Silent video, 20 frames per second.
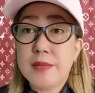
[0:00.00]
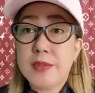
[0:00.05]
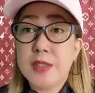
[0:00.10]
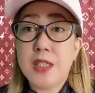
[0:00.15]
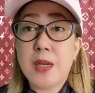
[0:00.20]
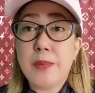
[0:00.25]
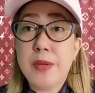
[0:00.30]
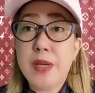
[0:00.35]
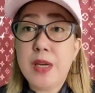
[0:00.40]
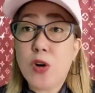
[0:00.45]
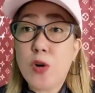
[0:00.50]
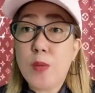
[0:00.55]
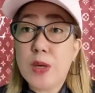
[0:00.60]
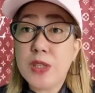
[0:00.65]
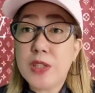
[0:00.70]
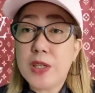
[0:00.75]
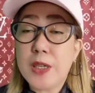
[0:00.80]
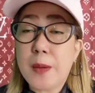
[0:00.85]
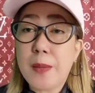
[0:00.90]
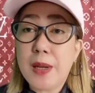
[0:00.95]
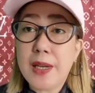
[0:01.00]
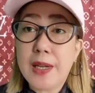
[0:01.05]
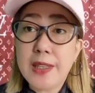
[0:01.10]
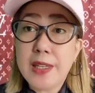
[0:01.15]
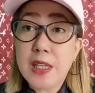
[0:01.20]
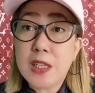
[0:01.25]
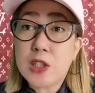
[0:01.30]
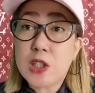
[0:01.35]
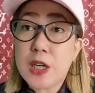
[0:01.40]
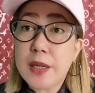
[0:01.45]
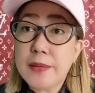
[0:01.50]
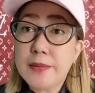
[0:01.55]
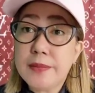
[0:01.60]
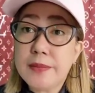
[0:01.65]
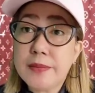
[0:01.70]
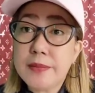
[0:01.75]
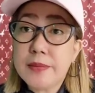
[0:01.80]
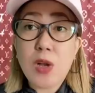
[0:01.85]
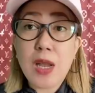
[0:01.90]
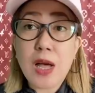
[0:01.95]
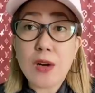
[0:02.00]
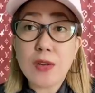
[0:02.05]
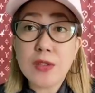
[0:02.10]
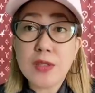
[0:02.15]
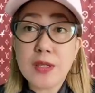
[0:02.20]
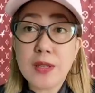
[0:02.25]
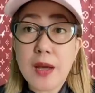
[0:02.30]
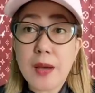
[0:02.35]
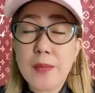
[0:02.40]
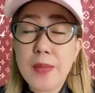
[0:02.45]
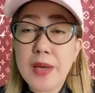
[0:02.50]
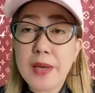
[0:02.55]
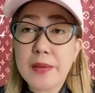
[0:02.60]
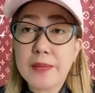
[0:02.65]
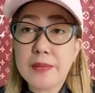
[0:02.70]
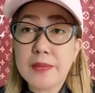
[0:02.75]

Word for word: Sinabihan ko ba siya ng malandi siya? Wala akong sinabi.